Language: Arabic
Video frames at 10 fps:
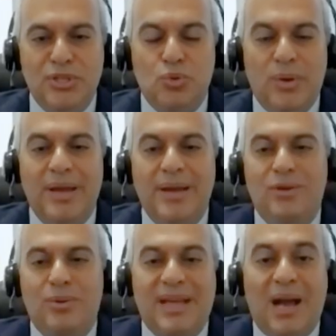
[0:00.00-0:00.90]
شوي
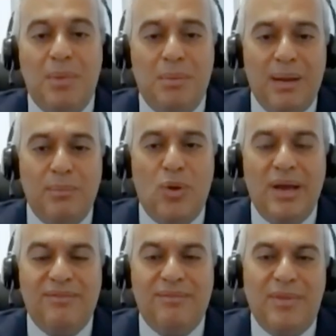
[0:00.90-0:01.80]
انه نتعامل مع
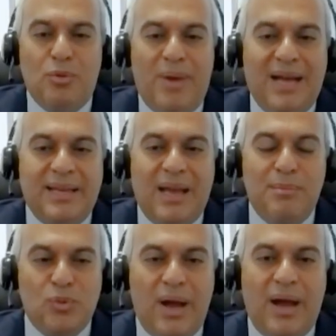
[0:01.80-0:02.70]
المواقف انه ما حدا كان
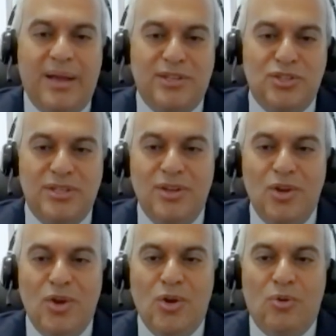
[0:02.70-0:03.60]
متوقع هيك شيء
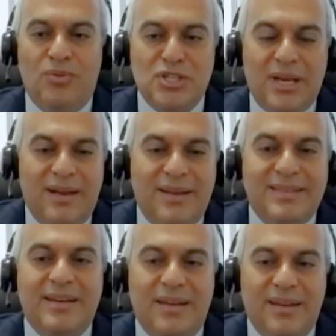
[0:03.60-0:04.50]
وفجاه
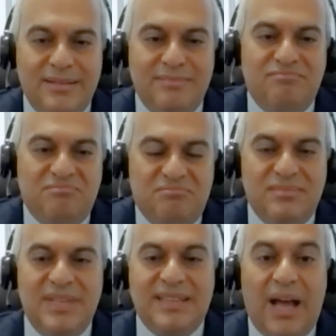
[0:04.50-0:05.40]
قدرنا
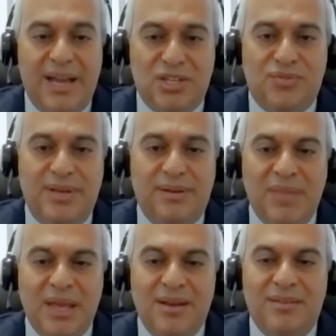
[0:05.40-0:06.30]
نتعايش فيها
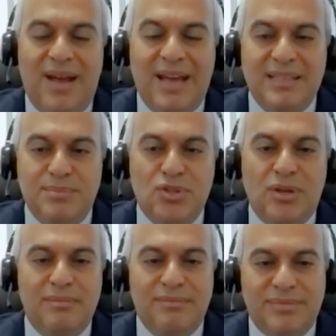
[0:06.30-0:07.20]
فهيدي
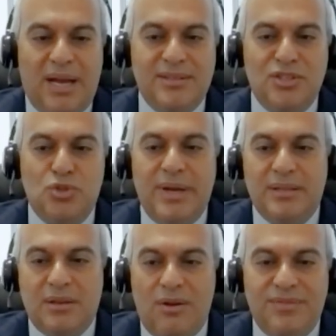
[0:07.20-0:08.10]
بظن بتعطي شويه
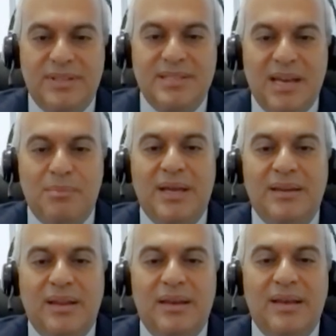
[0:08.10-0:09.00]
كونفيدنس كمان
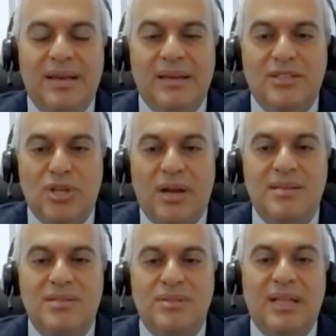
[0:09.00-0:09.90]

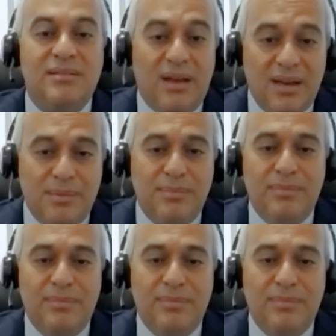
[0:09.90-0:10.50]
للشخص للطالب